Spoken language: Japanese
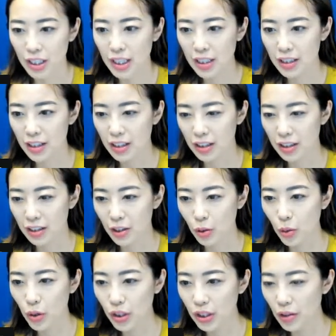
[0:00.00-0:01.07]
前聞
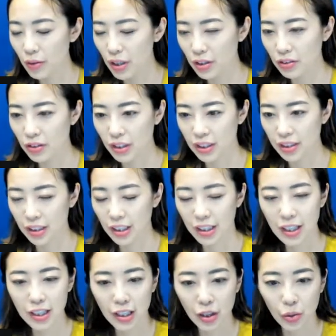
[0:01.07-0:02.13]
こえてはいるんですが、
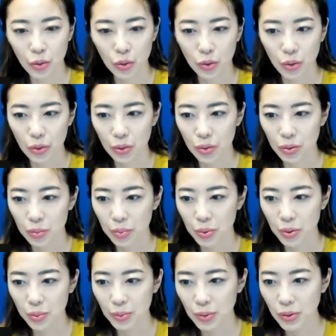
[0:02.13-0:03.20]
なんかこう、
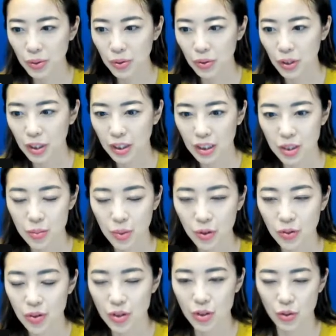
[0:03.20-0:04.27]
ぶちぶちっとなってしま
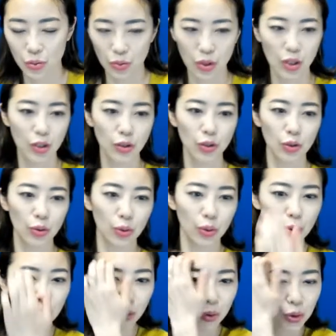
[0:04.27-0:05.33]
うんですよね。ちょっ
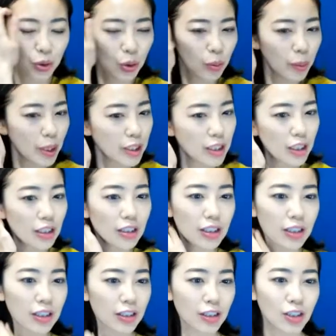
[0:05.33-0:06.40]
と、小林さん
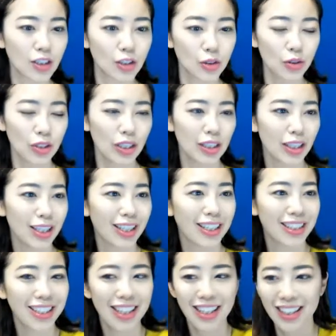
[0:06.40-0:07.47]
に聞いていただ
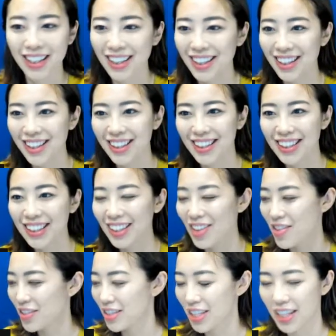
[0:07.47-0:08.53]
いて、い
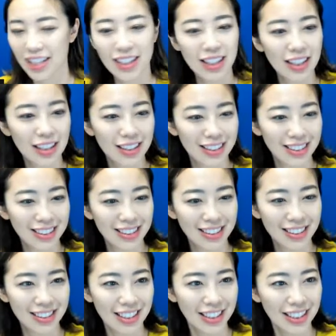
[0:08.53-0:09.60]
い音声で、
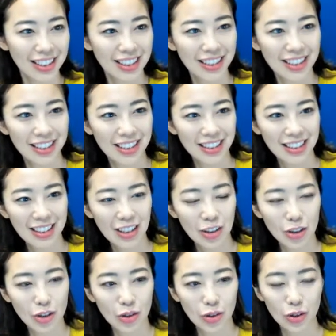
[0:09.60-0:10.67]
ぜひ、
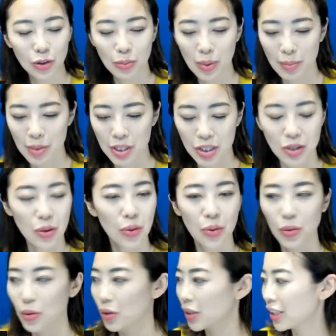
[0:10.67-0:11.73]
彼女の夢ミッション
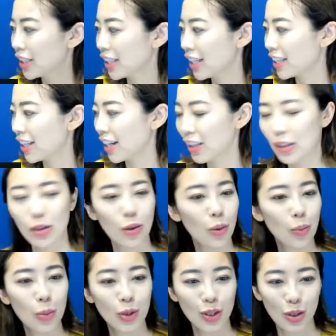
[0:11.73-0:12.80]
をつけたらと
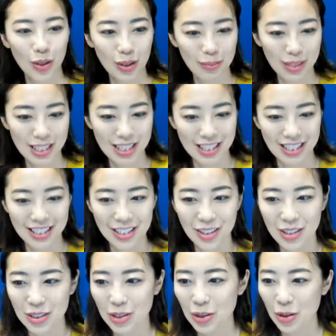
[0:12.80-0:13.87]
思っております。
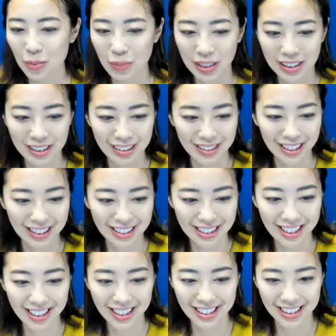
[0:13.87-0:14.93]
少々お待ちくだ
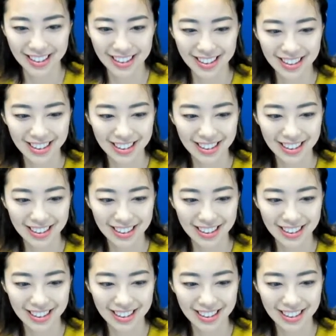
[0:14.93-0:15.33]
さい。